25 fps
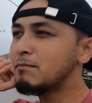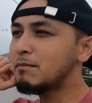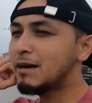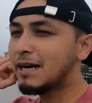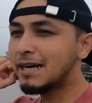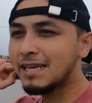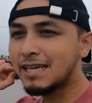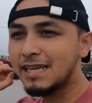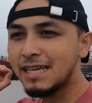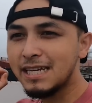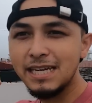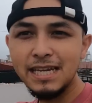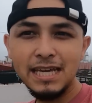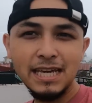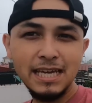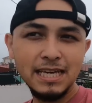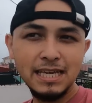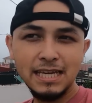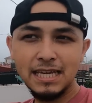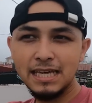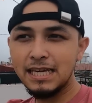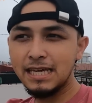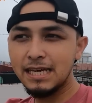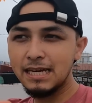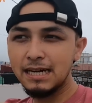ba
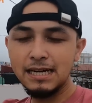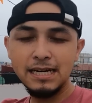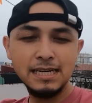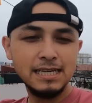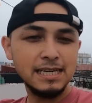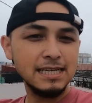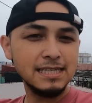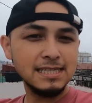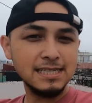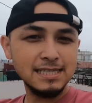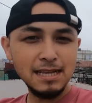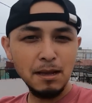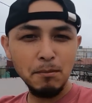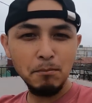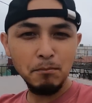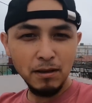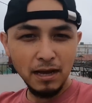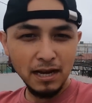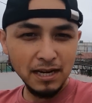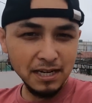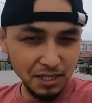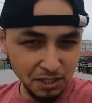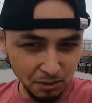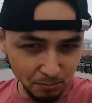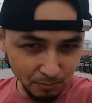kini ki eh, kisap
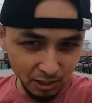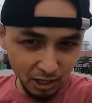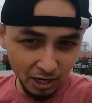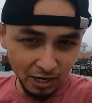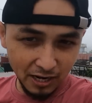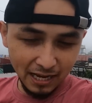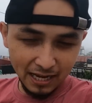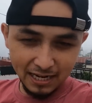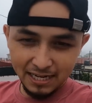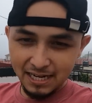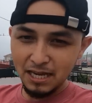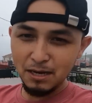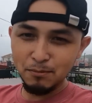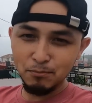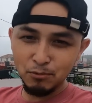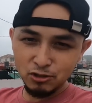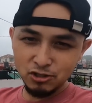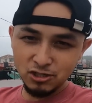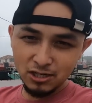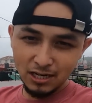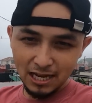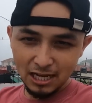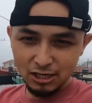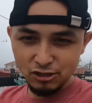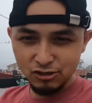hang ni badan hang ni
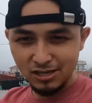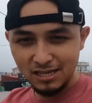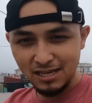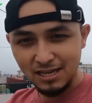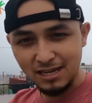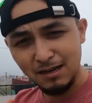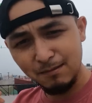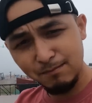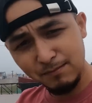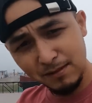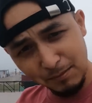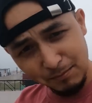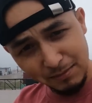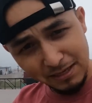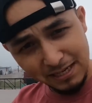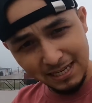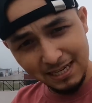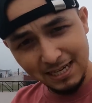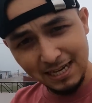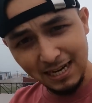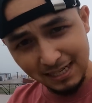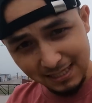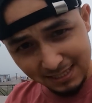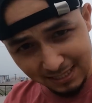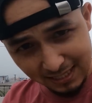hapo jela jong ki kam tamin
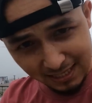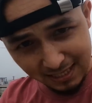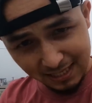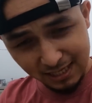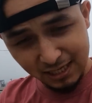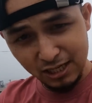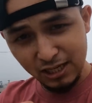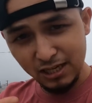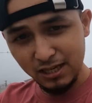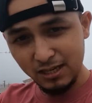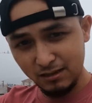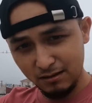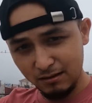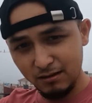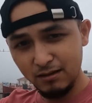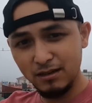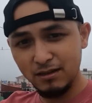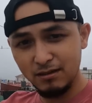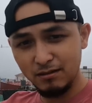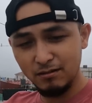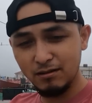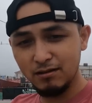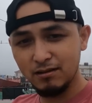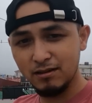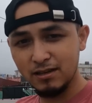ki kasih
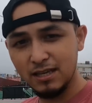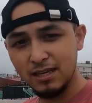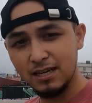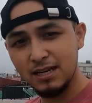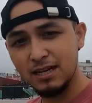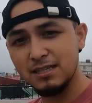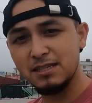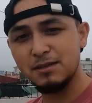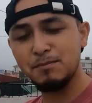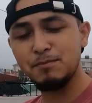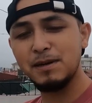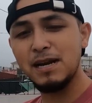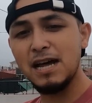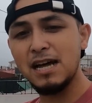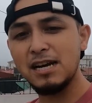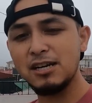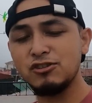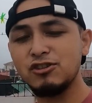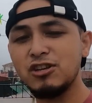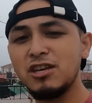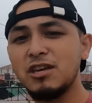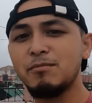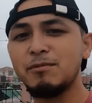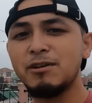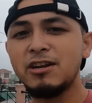ki kasih penar
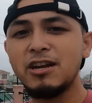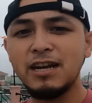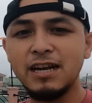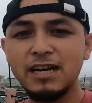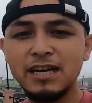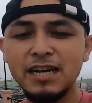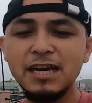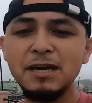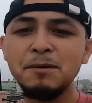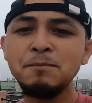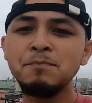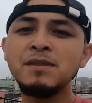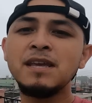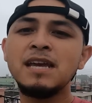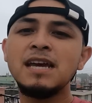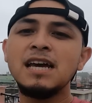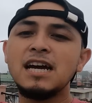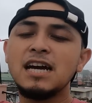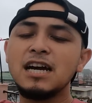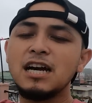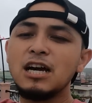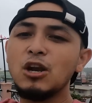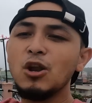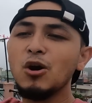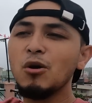jeng ibadan hang ni
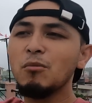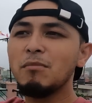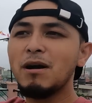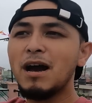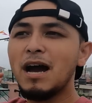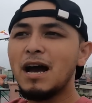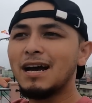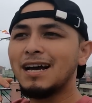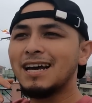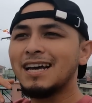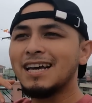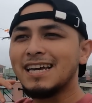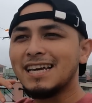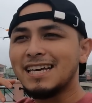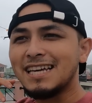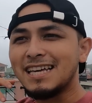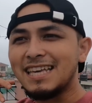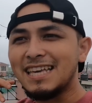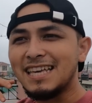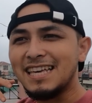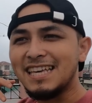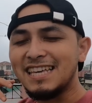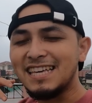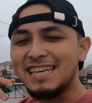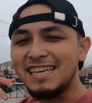kalong ba
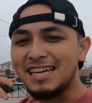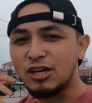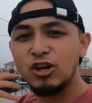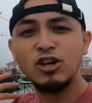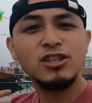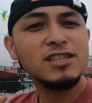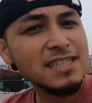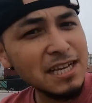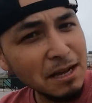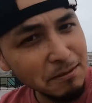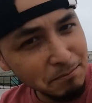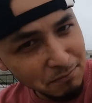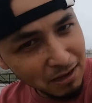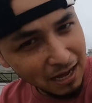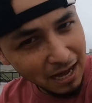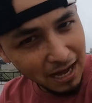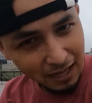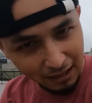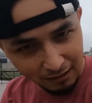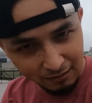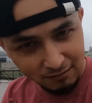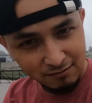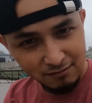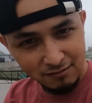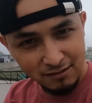ki yadon
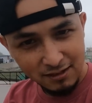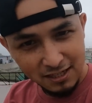sabha